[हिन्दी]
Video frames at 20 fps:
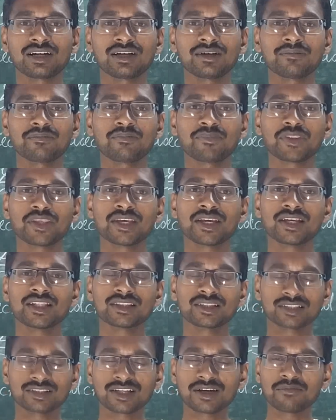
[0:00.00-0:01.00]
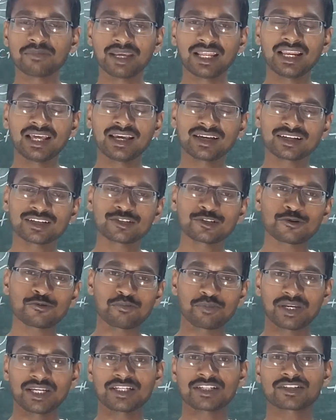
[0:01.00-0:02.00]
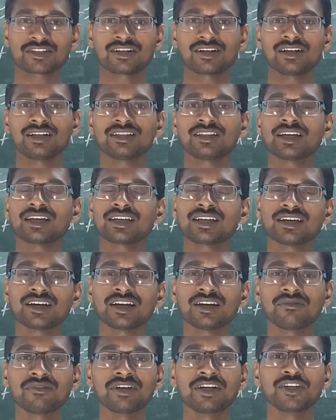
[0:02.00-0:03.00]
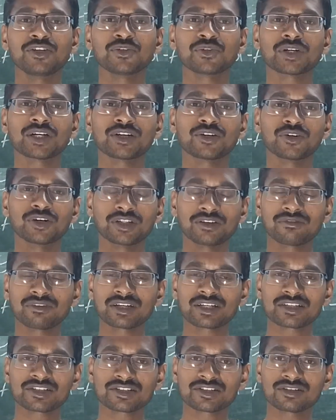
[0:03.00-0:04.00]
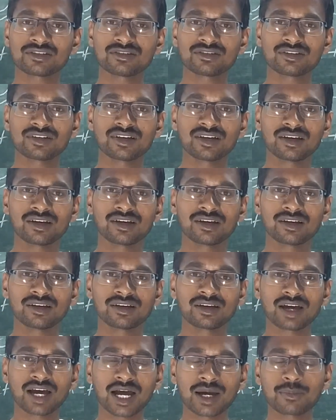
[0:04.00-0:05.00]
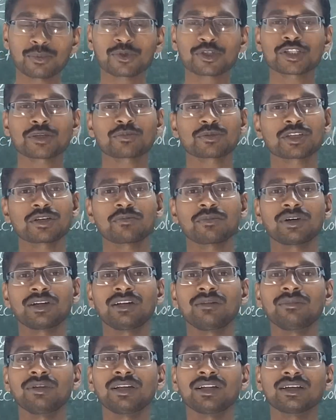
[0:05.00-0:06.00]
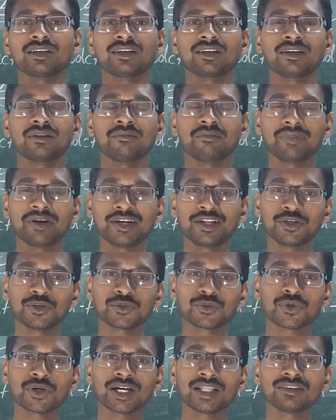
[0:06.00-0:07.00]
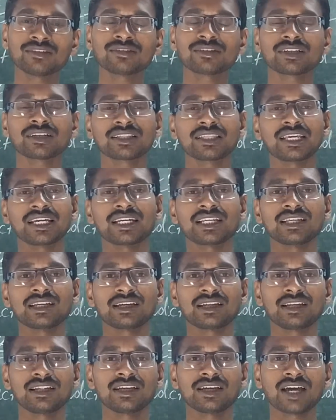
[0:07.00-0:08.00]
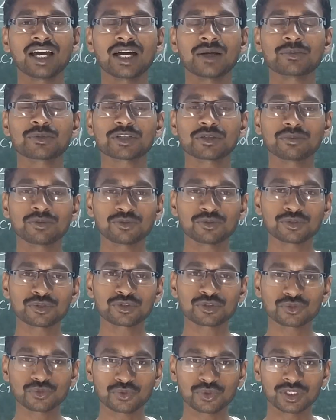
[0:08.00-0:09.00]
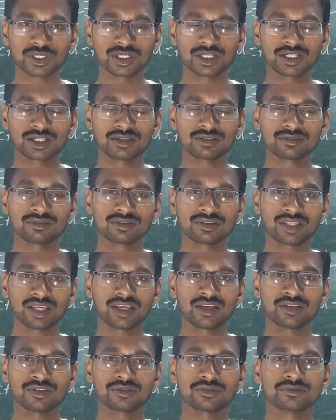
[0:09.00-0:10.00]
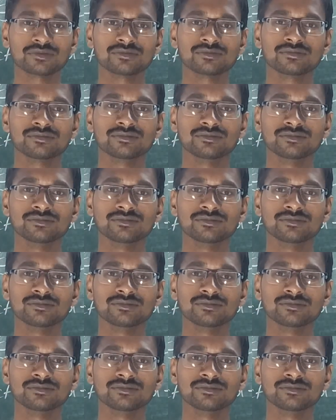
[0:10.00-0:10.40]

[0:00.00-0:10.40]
ले तथा बेल आइकन को प्रेस कर ले ताकि हर वीडियो का नोटिफिकेशन आपको सबसे पहले मिले वीडियो को अंत तक देखने के लिए आप सभी को शुक्रिया थैंक यू